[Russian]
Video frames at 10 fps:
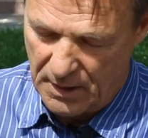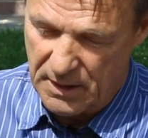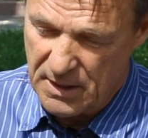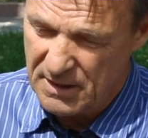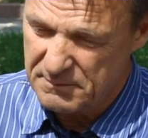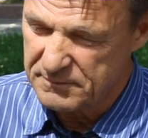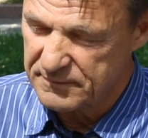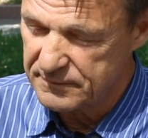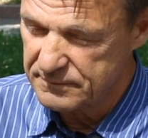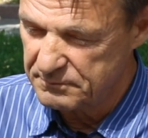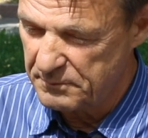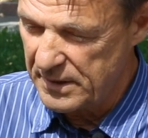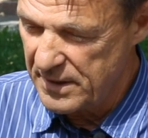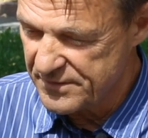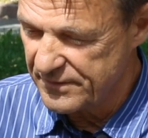И я
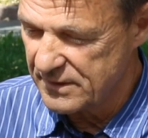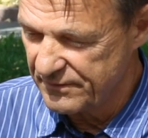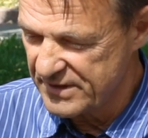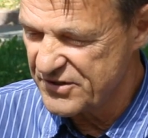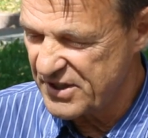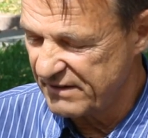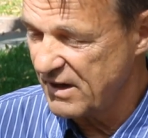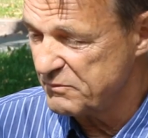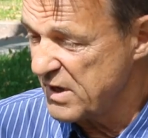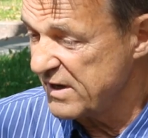полез в, эти соревнования.